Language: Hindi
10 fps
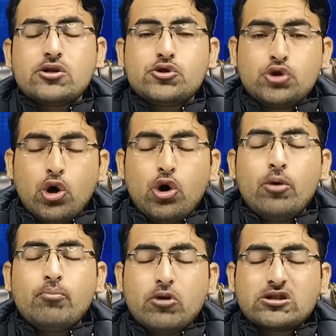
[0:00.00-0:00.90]
जो
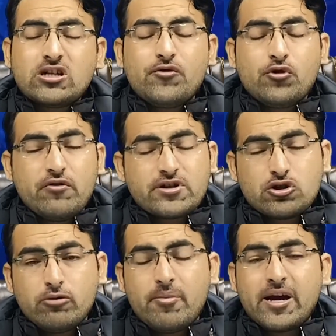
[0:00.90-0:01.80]
मुख्तलिफ
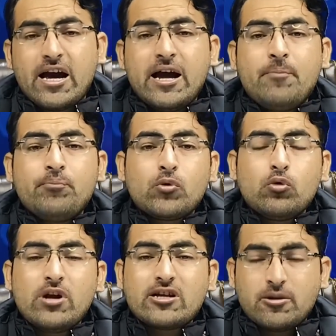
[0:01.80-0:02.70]
यूनिवर्सिटियों में भी गए
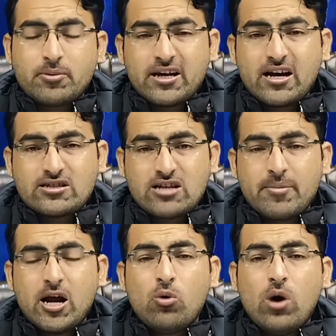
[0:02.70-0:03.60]
उन्हें सबकी का
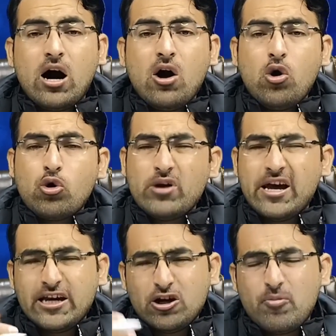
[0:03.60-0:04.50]
सामना हुआ और उन्हें
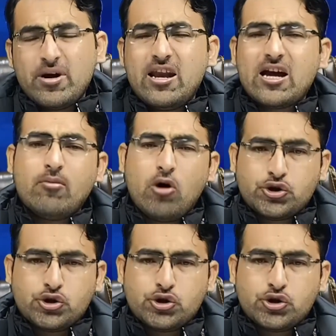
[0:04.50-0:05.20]
हीरो बनने का बहुत